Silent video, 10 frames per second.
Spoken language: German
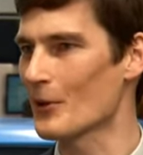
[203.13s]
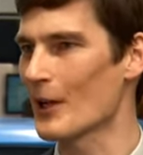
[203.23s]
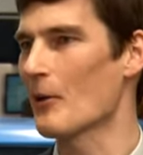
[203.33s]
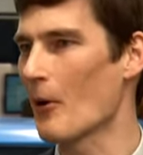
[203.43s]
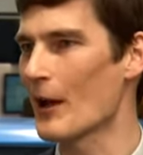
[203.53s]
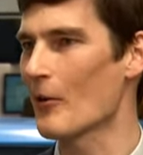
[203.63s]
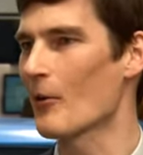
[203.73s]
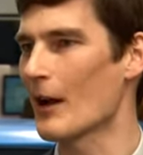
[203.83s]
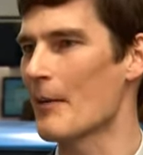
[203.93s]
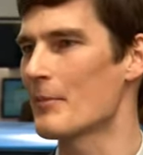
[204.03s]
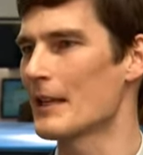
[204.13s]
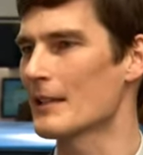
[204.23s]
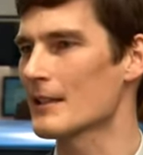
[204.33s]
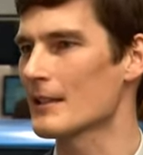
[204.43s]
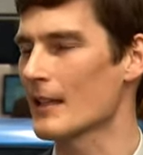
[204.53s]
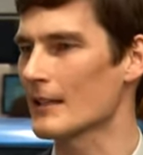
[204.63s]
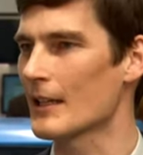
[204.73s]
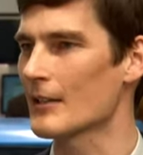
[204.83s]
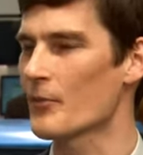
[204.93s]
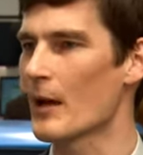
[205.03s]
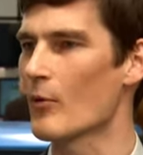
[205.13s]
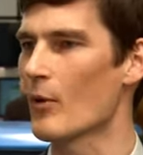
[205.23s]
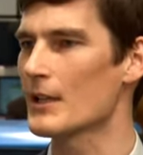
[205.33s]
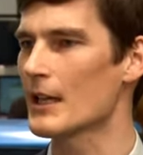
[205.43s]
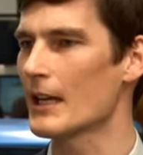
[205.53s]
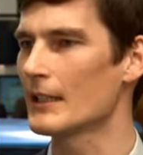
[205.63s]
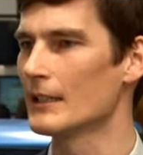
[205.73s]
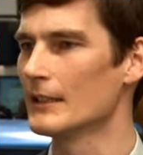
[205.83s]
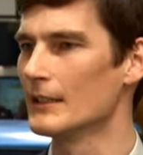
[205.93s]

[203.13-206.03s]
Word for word: oder Neuerungen ablehnend sind. Das kann ich schwer beurteilen.